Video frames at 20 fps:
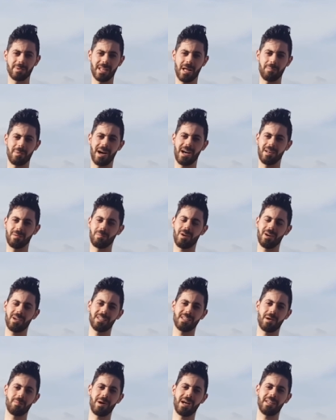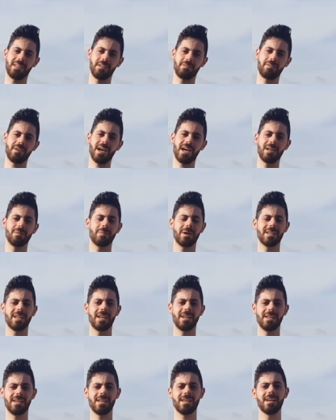تبع المي تبع الدفاع
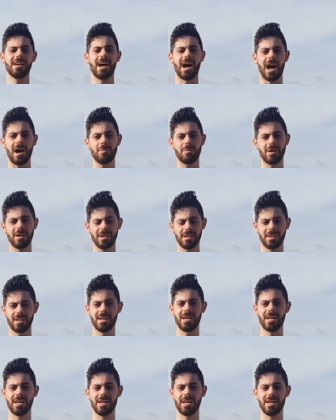المدني عبر نبت